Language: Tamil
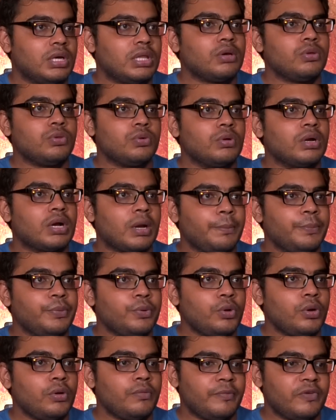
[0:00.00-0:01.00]
அதாவது உங்கள்
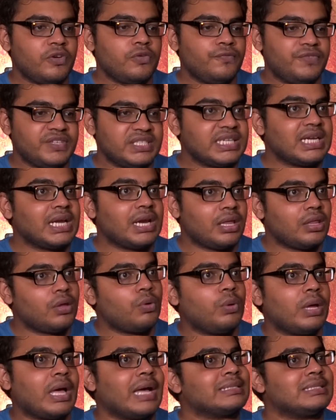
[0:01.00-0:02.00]
கம்ப்யூட்டர் வெறும் ஃபிசிக்கலாக
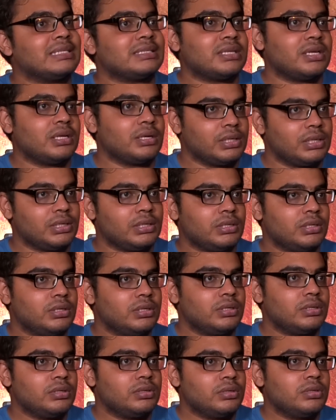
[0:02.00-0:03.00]
தான் உங்கள் ஆக்சஸில் இருக்குது
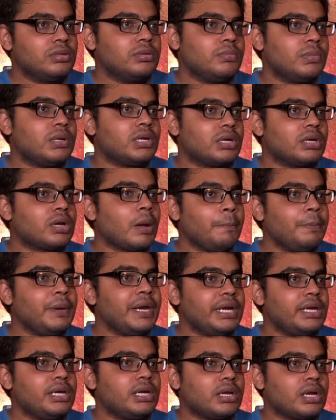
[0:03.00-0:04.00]
பட்
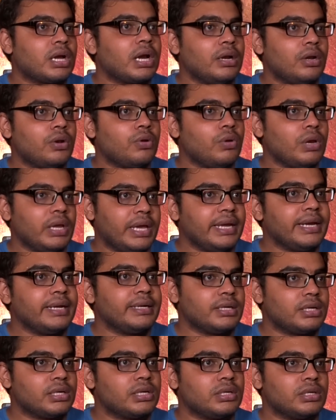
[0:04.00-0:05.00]
கம்ப்ளீட் கண்ட்ரோல்
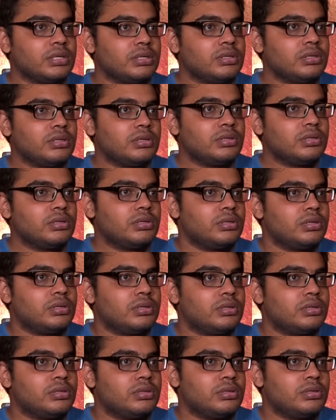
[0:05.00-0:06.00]
எங்கிட்ட இருக்குது
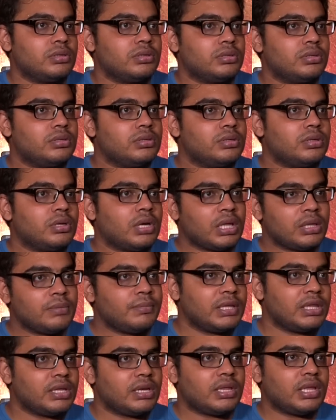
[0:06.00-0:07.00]
அது
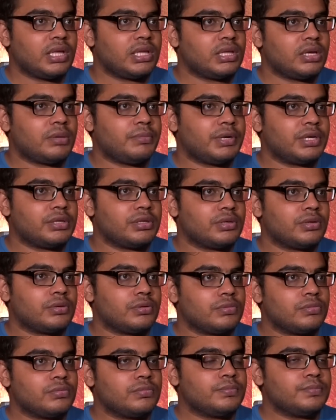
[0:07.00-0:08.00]
மாதிரி தான் இதை நம்ம
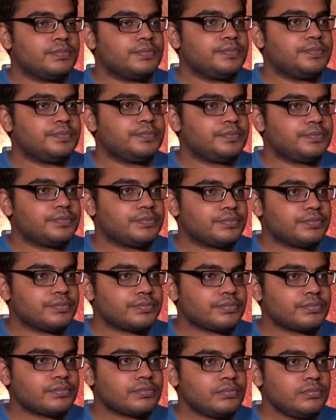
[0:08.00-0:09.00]
எடுத்துக்கணும் இது நமக்கு
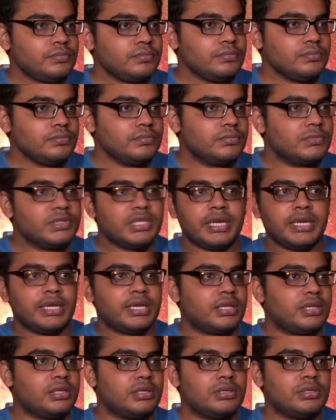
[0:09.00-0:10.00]
வந்துருச்சுன்னா தெரியவும் தெரியாது இது
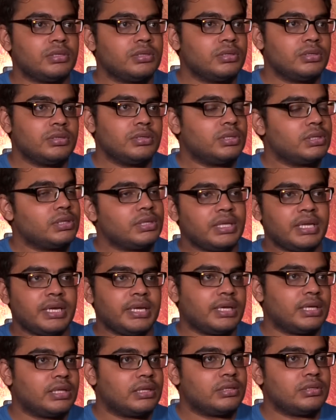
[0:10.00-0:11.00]
தெரியாது பிரச்சனை
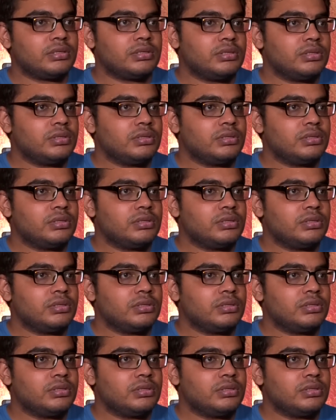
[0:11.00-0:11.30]
தெரியாது